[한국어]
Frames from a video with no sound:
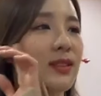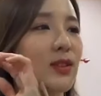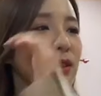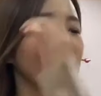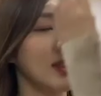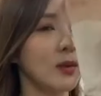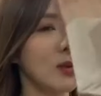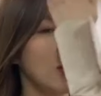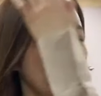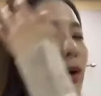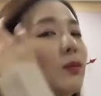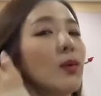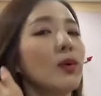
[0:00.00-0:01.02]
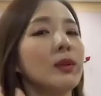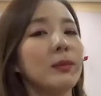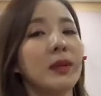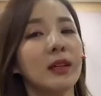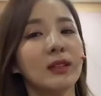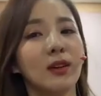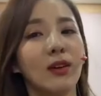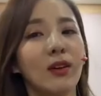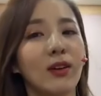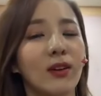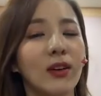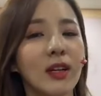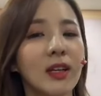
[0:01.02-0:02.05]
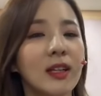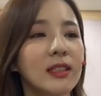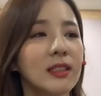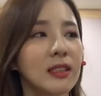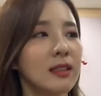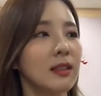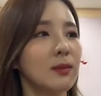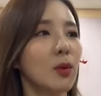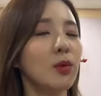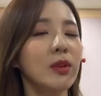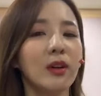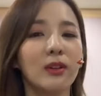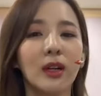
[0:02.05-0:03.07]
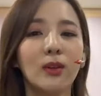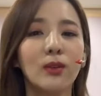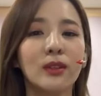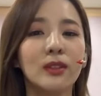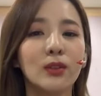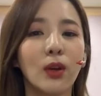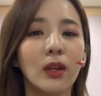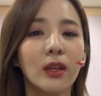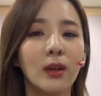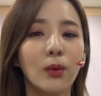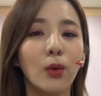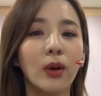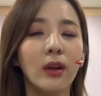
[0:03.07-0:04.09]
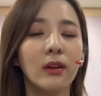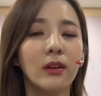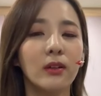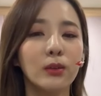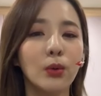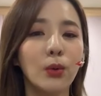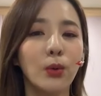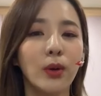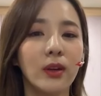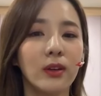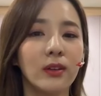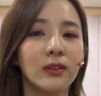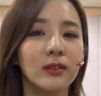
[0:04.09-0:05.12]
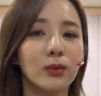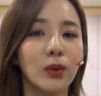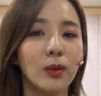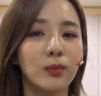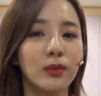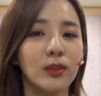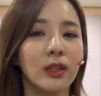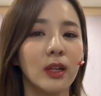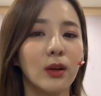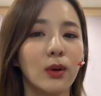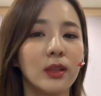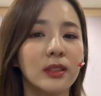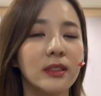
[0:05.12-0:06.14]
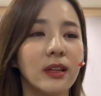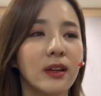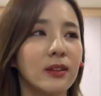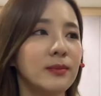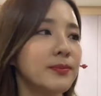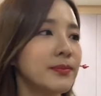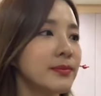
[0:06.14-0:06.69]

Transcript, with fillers: 저기 황보님께서 지금 온네어를 하고 있는 저에게 오해영 또 오해영 노래 불러달라고 하시네요.